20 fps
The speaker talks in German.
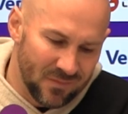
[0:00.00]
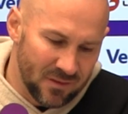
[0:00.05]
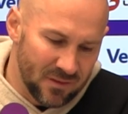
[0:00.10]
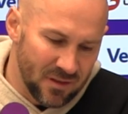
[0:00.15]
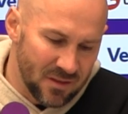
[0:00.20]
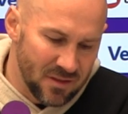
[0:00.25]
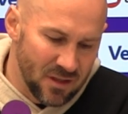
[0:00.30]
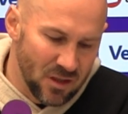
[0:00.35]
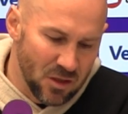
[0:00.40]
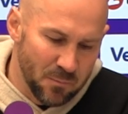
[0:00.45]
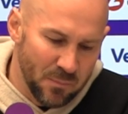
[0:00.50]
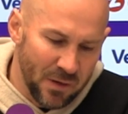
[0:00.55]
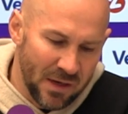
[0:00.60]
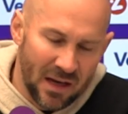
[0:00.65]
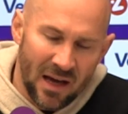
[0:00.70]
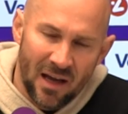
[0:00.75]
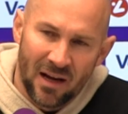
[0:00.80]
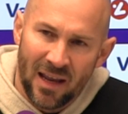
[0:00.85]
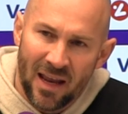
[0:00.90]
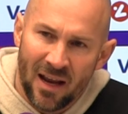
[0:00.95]
dass die
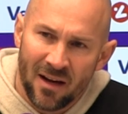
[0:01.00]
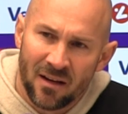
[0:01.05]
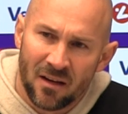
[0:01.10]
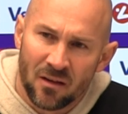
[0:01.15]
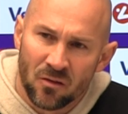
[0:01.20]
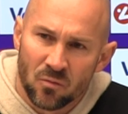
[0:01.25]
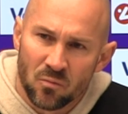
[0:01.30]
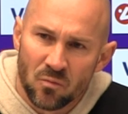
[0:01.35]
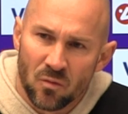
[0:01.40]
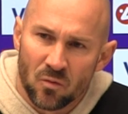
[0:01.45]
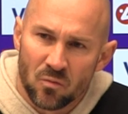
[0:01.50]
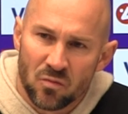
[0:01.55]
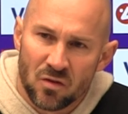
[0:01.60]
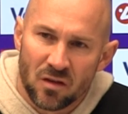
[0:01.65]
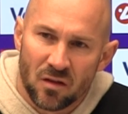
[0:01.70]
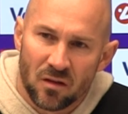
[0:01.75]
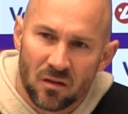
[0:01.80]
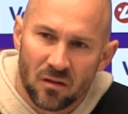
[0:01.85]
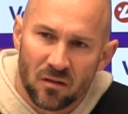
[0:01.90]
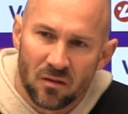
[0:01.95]
Spieler auch lernen, um,
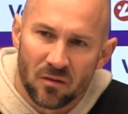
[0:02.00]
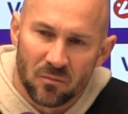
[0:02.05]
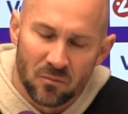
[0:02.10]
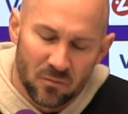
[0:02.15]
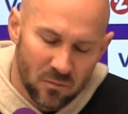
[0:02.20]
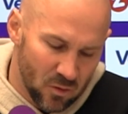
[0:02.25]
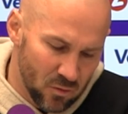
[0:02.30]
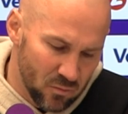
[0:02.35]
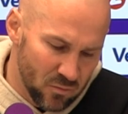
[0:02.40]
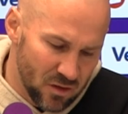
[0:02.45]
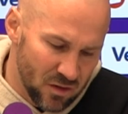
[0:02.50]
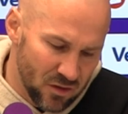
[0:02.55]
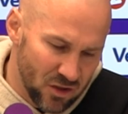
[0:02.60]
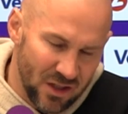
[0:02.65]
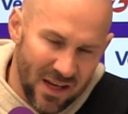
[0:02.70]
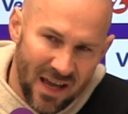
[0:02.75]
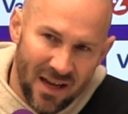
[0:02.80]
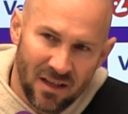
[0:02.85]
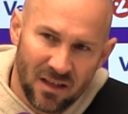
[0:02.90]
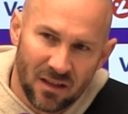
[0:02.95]
umso, um, umso
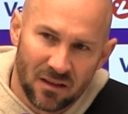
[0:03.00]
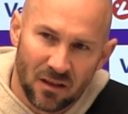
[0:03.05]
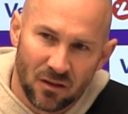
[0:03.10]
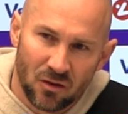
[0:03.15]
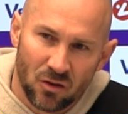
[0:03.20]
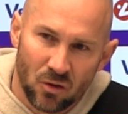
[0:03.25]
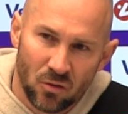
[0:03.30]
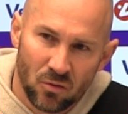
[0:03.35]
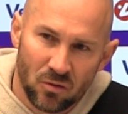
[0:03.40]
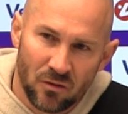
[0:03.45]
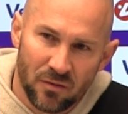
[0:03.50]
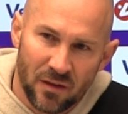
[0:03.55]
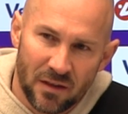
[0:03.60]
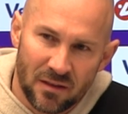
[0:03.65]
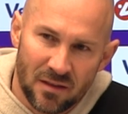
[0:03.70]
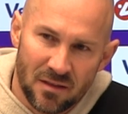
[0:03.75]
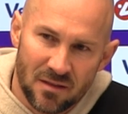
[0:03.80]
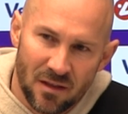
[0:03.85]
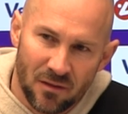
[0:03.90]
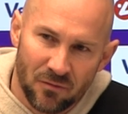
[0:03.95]
stärker der Druck
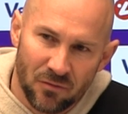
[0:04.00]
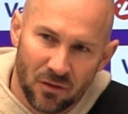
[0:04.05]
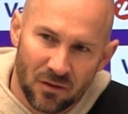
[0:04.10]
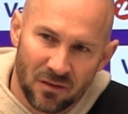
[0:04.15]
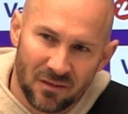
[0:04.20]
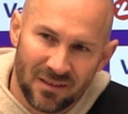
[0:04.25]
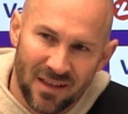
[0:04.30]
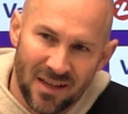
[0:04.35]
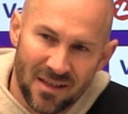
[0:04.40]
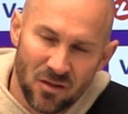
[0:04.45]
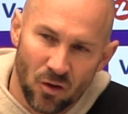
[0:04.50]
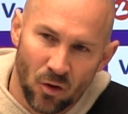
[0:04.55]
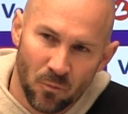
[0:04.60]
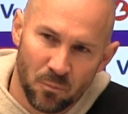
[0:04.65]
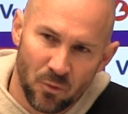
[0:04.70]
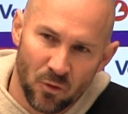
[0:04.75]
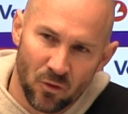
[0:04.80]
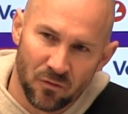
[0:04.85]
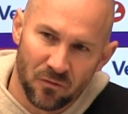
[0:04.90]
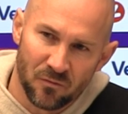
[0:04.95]
wird, dass einfach das
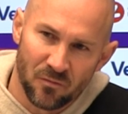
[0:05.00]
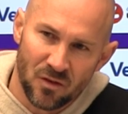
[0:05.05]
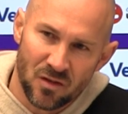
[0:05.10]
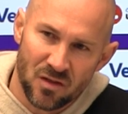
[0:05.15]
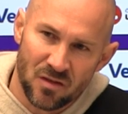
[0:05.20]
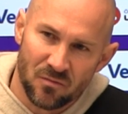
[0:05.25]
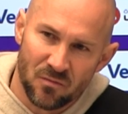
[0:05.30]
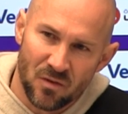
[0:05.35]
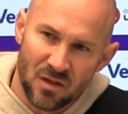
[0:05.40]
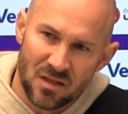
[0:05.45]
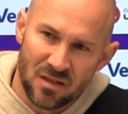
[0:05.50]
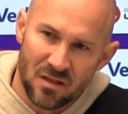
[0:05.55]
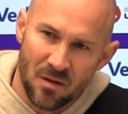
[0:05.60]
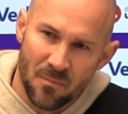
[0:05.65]
abrufen, was, was